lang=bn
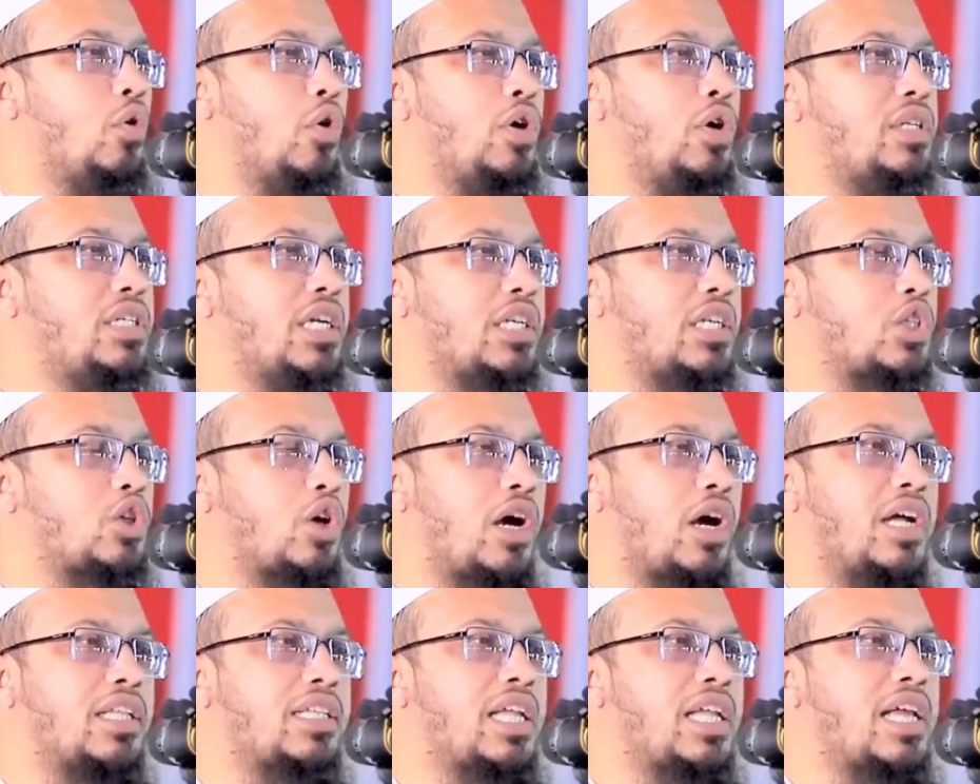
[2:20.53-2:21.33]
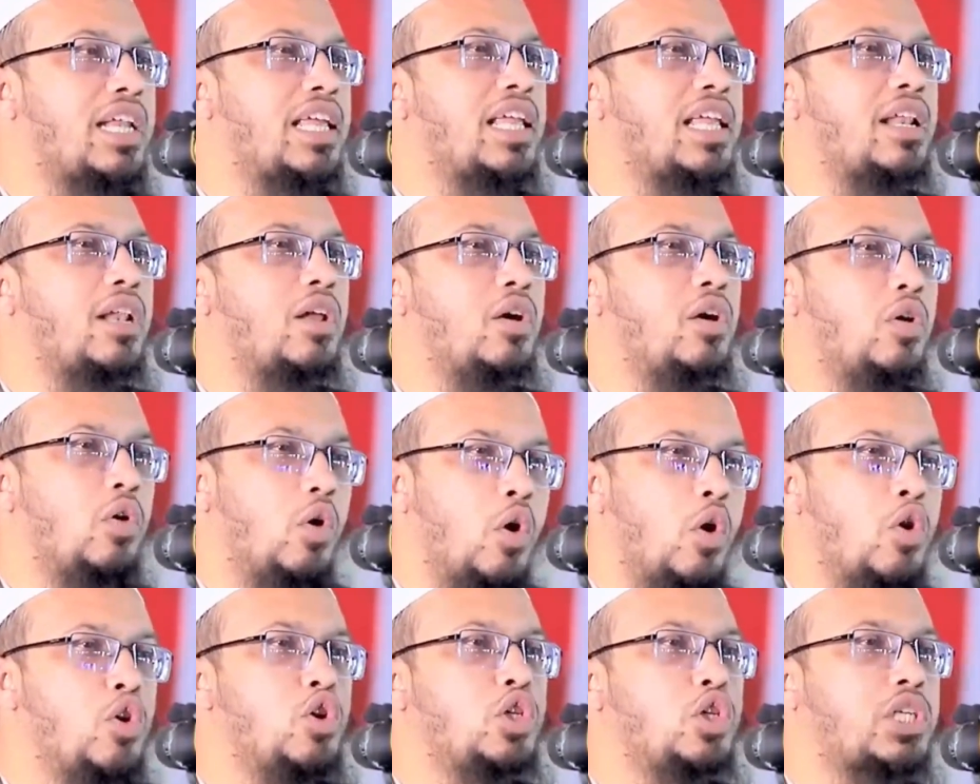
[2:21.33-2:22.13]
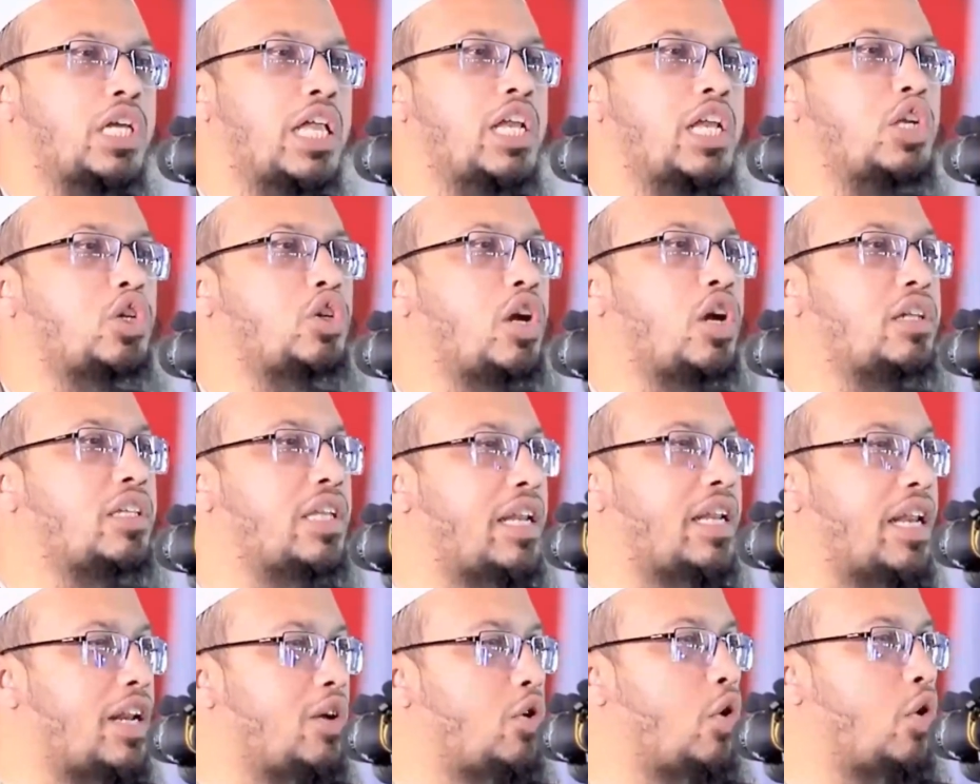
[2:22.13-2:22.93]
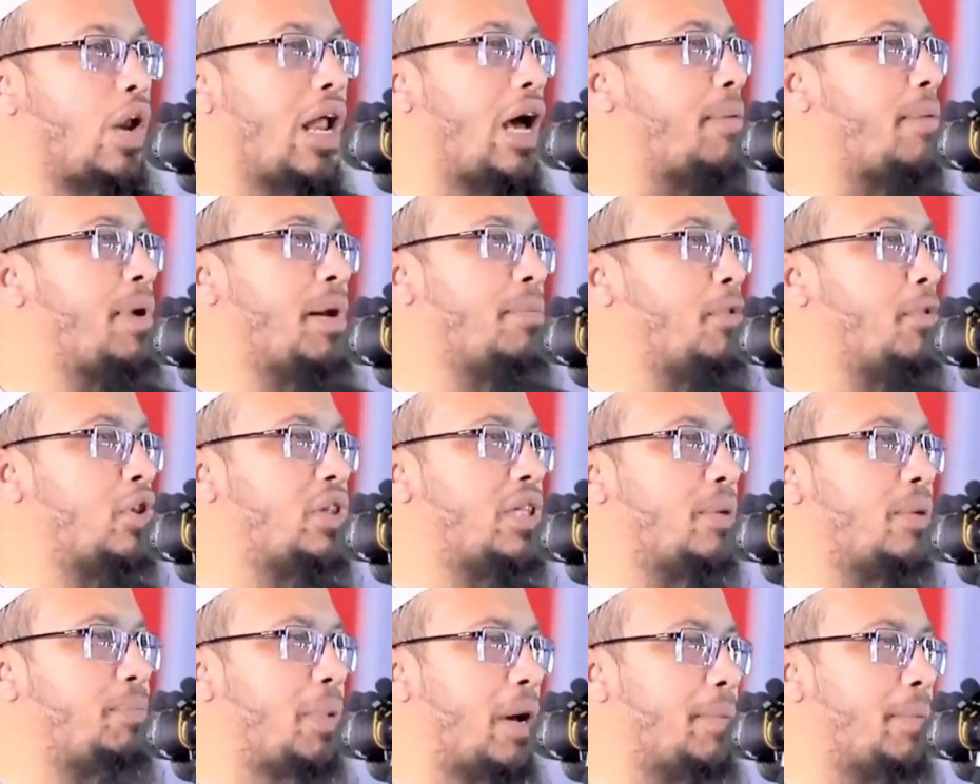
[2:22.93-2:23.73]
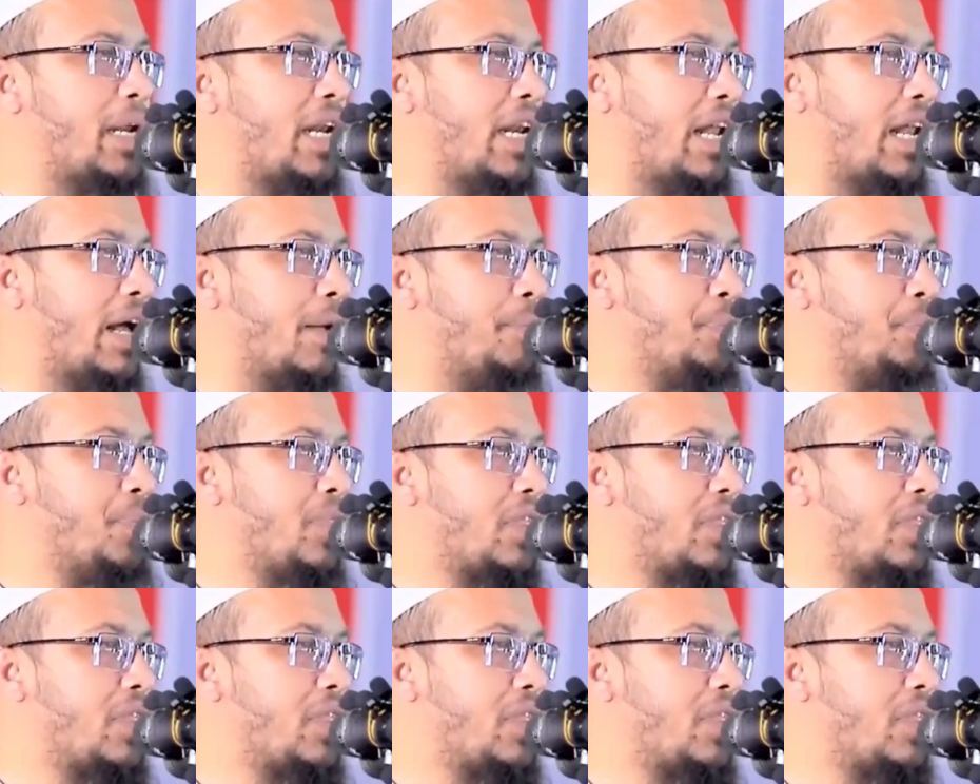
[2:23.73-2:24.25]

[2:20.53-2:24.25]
ওই যে শয়তানের অনুসারী শয়তানের গোলামের মধ্যে পাবেন না